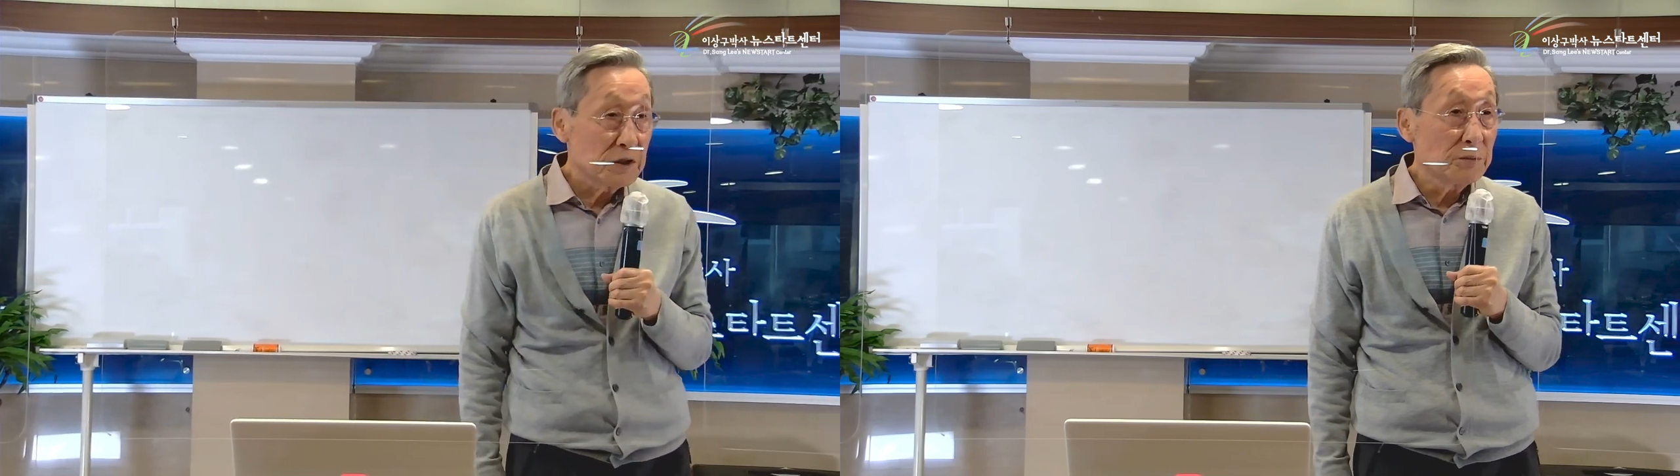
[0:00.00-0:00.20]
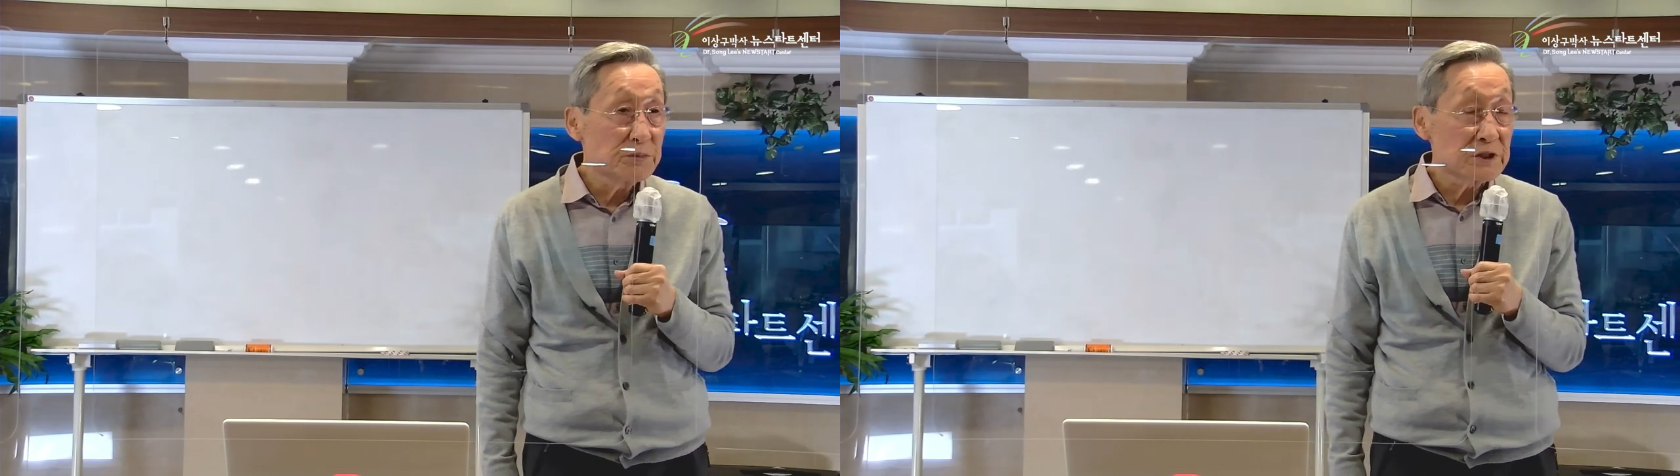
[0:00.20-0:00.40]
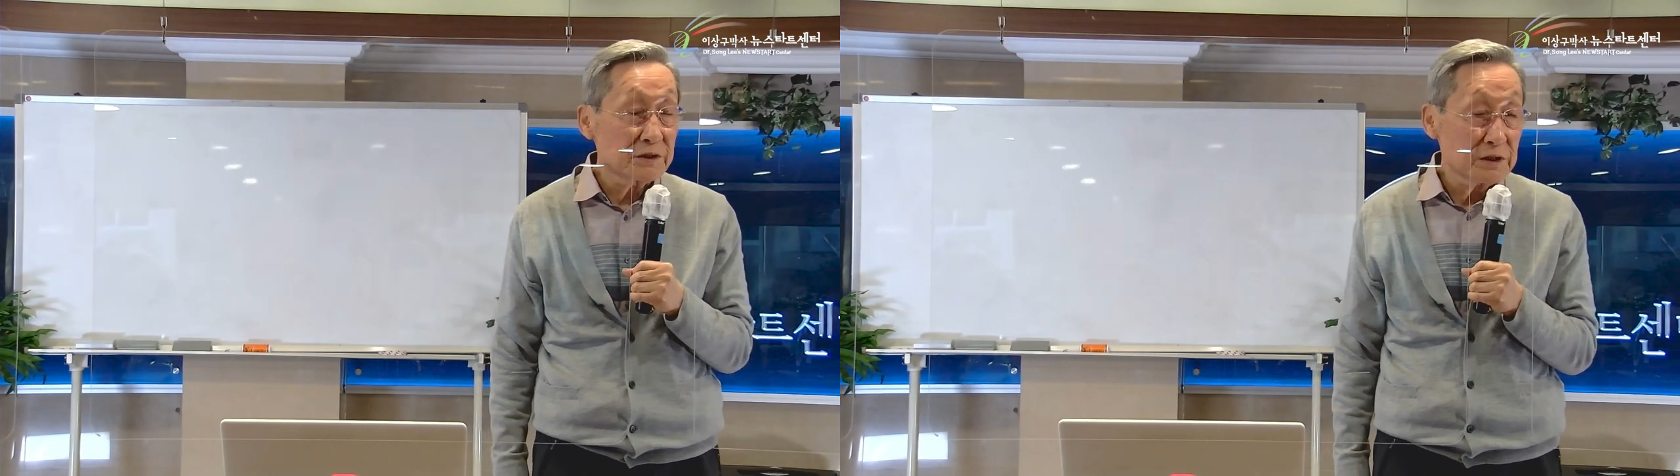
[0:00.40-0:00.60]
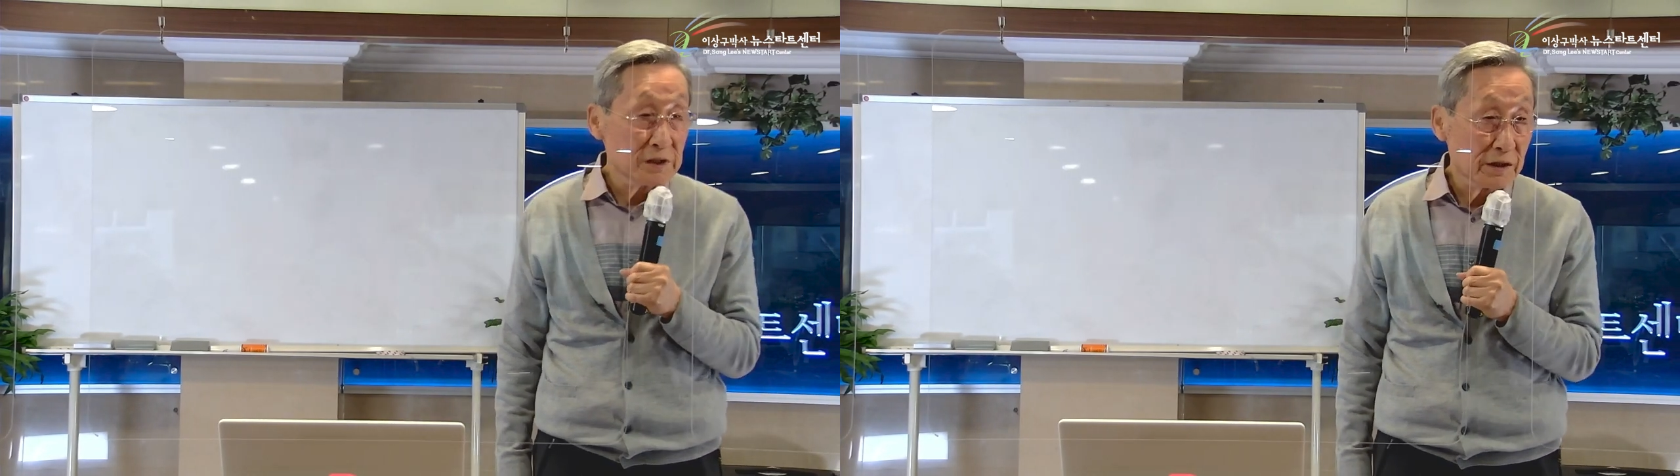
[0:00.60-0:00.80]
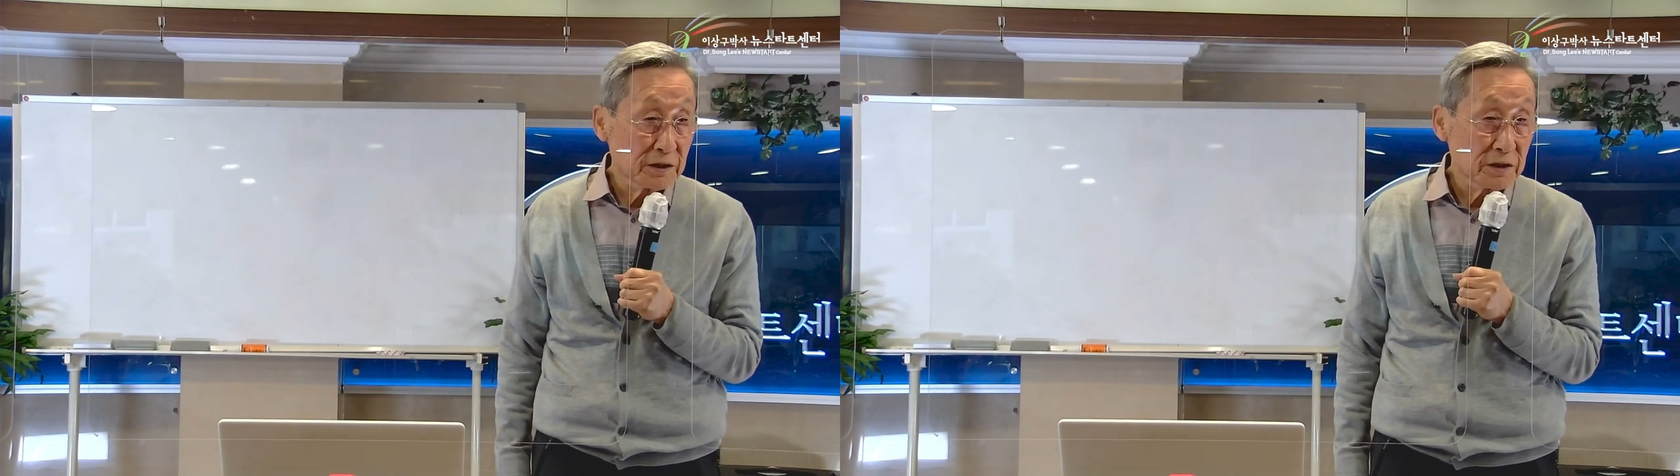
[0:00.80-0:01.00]
염증이
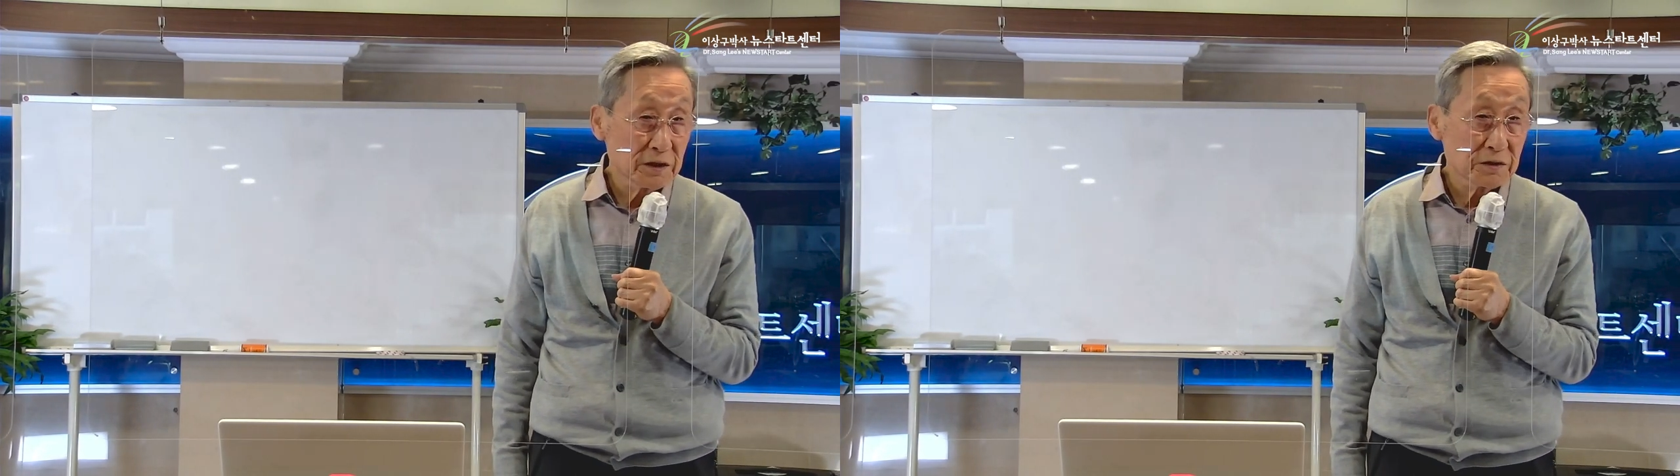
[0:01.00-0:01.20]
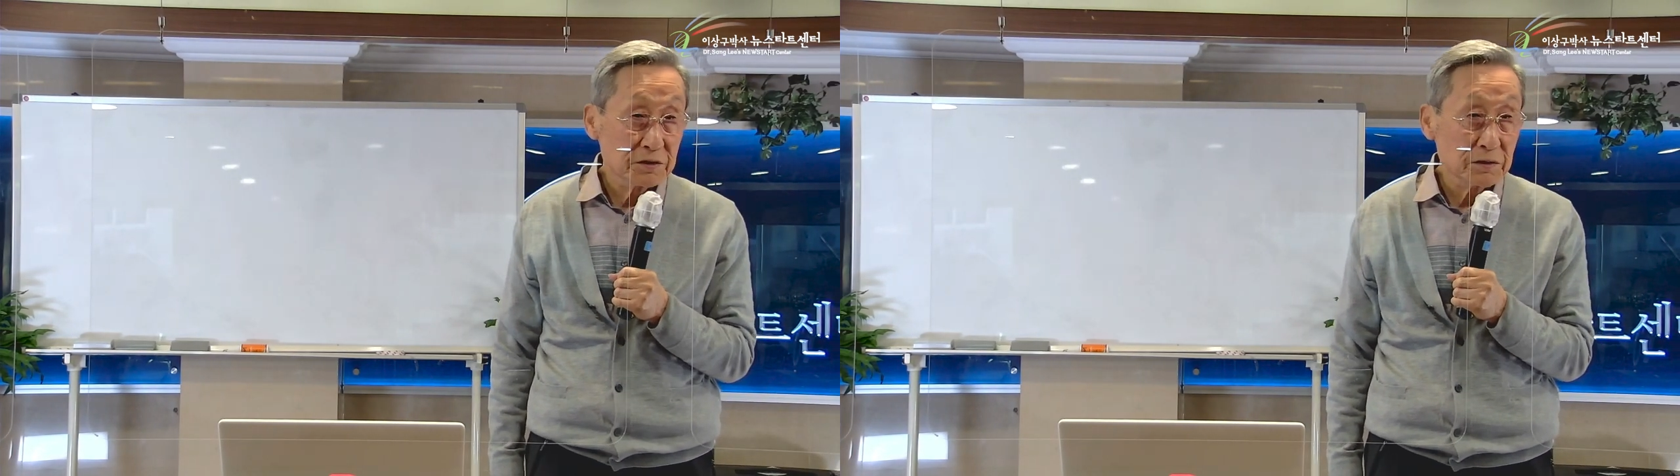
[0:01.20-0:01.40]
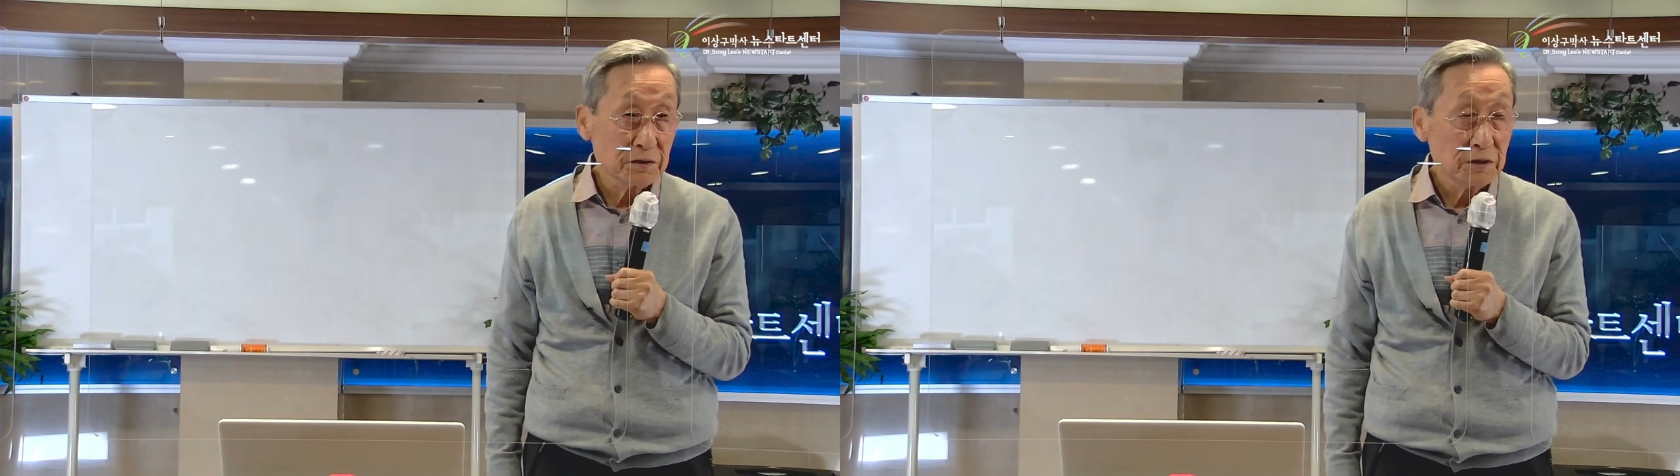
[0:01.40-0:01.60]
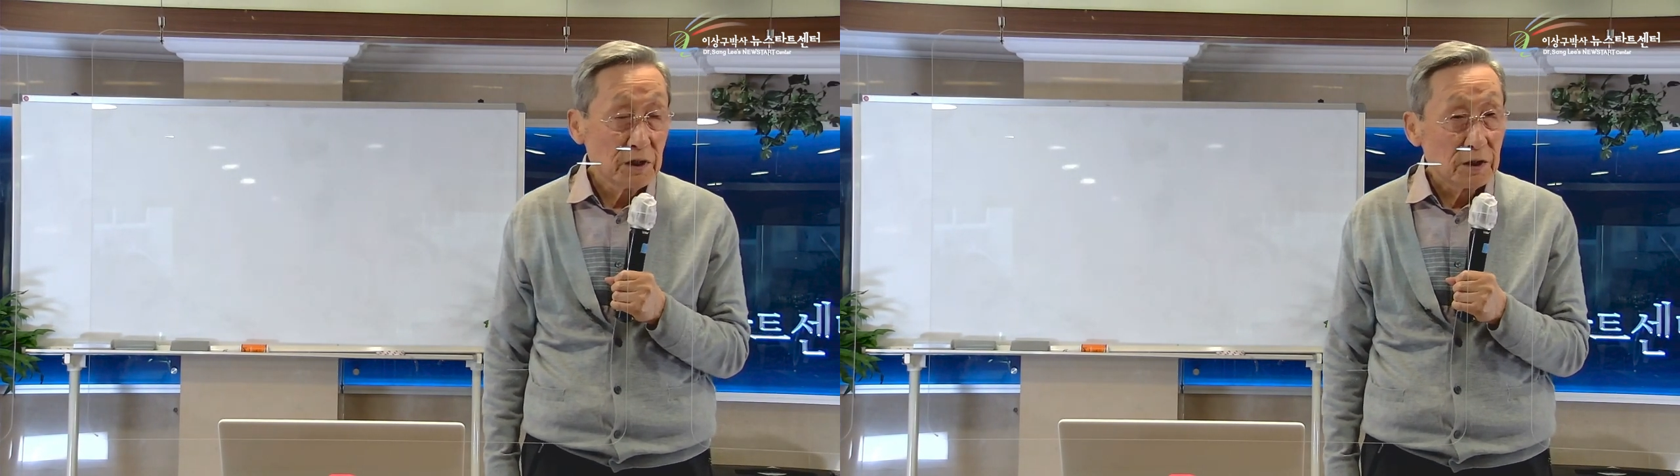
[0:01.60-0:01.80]
생기어서